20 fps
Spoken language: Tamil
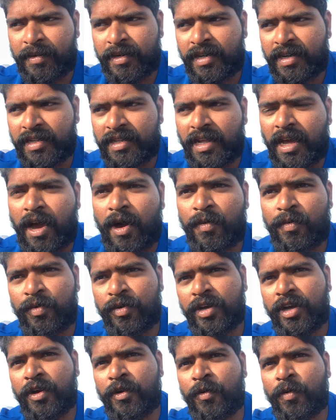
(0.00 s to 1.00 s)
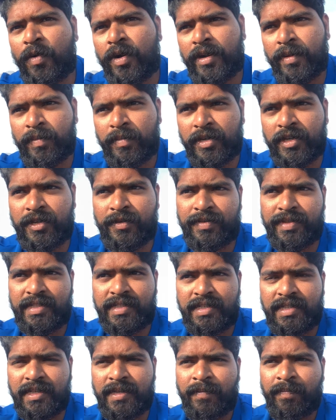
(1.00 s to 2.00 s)
பண்ணுறது அவங்க உடம்புக்கு
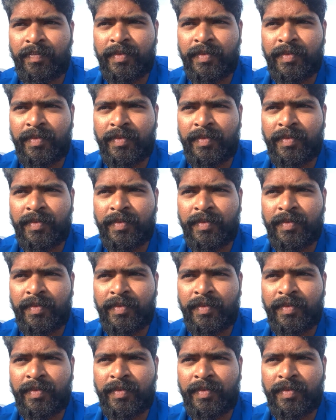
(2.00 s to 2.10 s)
வந்துட்டு